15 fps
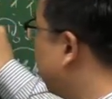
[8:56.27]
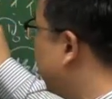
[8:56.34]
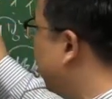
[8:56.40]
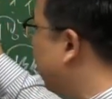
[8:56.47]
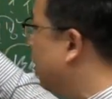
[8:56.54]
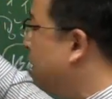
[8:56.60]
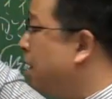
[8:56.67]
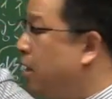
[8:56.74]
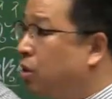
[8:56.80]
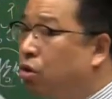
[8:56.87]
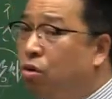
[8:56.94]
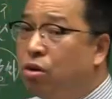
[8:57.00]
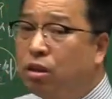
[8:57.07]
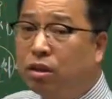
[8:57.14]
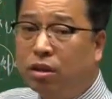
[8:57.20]
겁니다.
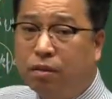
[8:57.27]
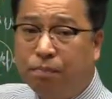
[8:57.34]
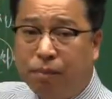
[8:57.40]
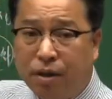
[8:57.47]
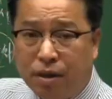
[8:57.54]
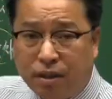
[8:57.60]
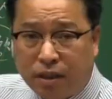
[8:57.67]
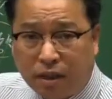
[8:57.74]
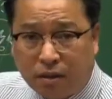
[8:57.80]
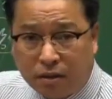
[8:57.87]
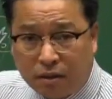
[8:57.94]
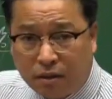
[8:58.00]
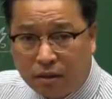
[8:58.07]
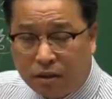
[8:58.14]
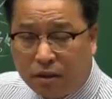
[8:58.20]

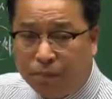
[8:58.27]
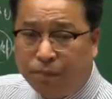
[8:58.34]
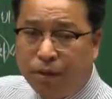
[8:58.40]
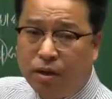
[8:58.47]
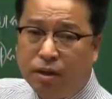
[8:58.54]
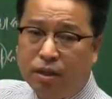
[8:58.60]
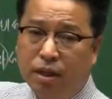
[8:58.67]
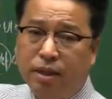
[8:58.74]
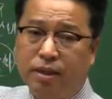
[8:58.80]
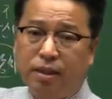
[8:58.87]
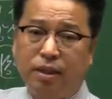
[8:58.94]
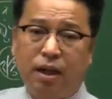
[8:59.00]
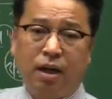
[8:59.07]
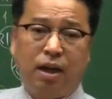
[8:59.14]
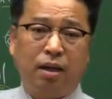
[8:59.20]
서울특별시에서는
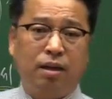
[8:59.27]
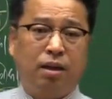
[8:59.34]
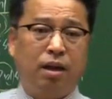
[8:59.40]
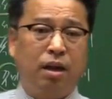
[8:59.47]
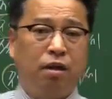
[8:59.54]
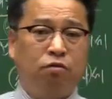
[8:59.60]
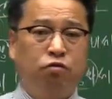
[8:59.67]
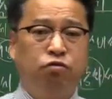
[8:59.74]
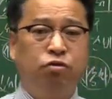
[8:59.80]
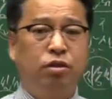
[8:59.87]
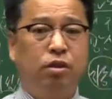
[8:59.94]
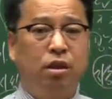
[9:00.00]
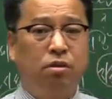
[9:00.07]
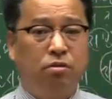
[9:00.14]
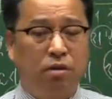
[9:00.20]
특별시세가 아니라
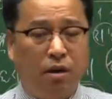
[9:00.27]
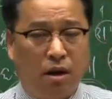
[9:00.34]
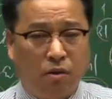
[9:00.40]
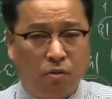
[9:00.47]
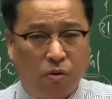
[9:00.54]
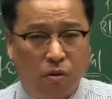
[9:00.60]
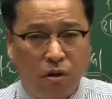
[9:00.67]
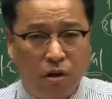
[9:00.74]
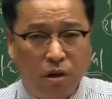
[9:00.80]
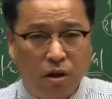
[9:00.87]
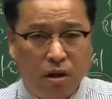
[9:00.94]
구세로 들어가고